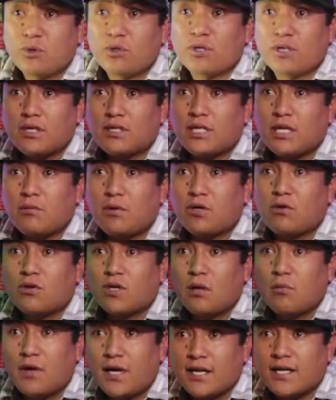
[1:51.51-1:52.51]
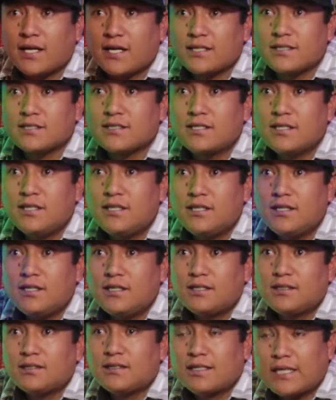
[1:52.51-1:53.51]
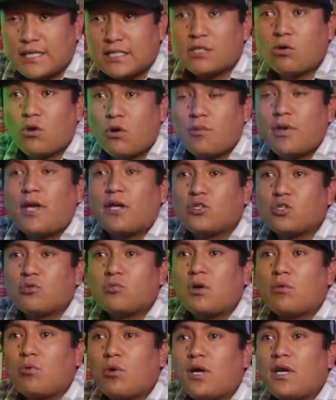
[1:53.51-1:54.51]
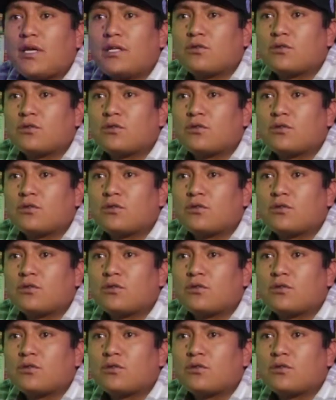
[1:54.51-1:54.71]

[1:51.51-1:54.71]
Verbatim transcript: porque andaba con abarcas que eso lo había hecho mi abuela,